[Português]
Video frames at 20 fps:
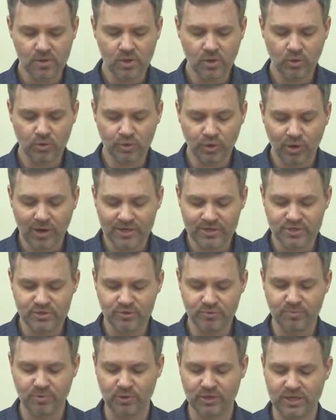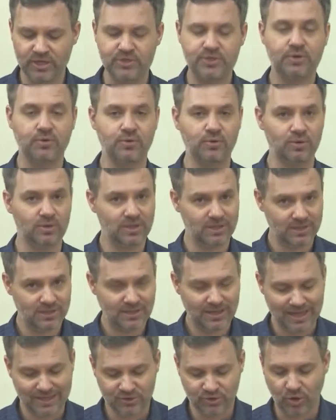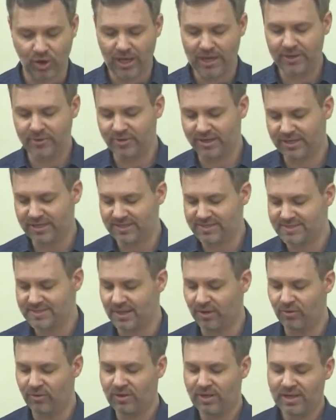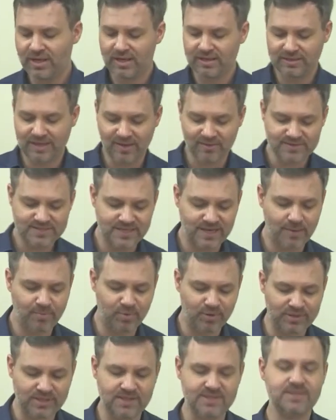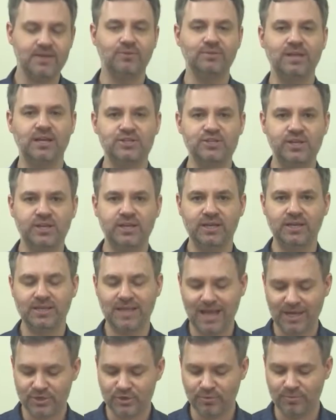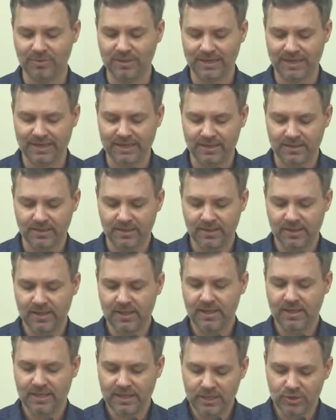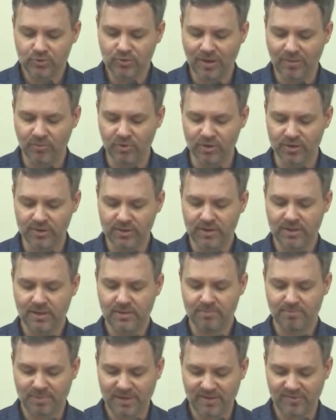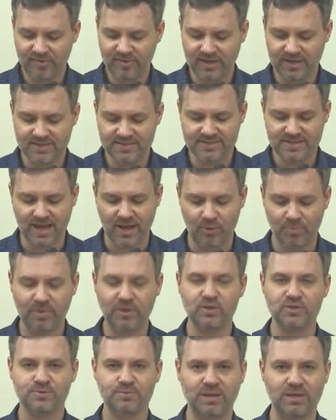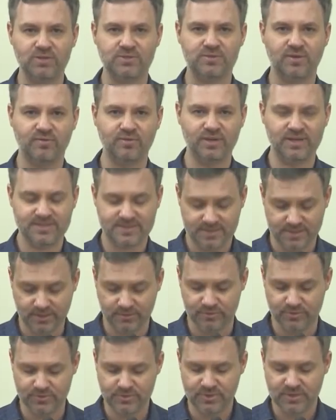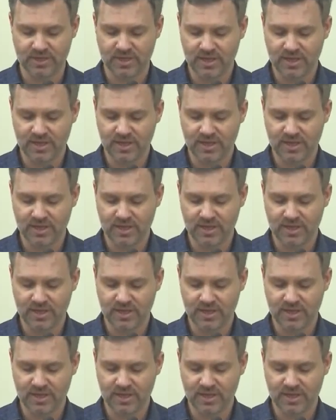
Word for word: O norte de um político católico e cristão deve ser a proteção da dignidade humana e do amor preferencial pelos menos favorecidos.